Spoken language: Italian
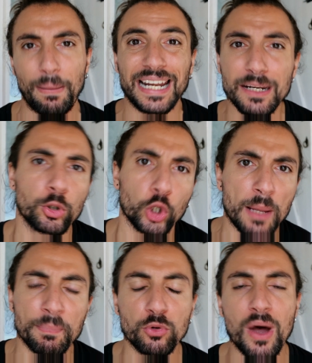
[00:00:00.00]
Palermo non è
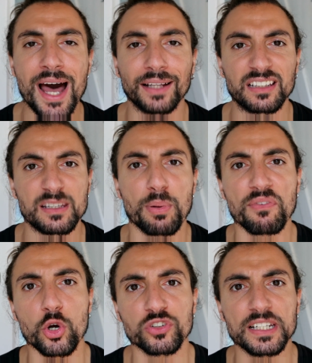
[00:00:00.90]
abituata, se
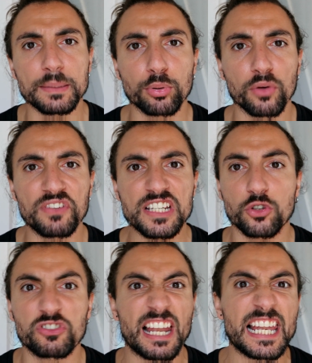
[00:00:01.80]
piovi così
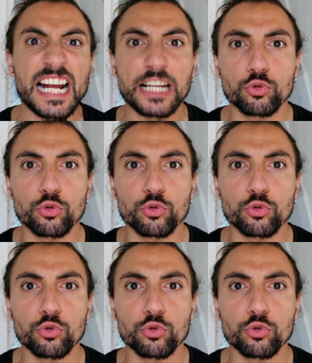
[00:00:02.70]
all'improvviso si allaga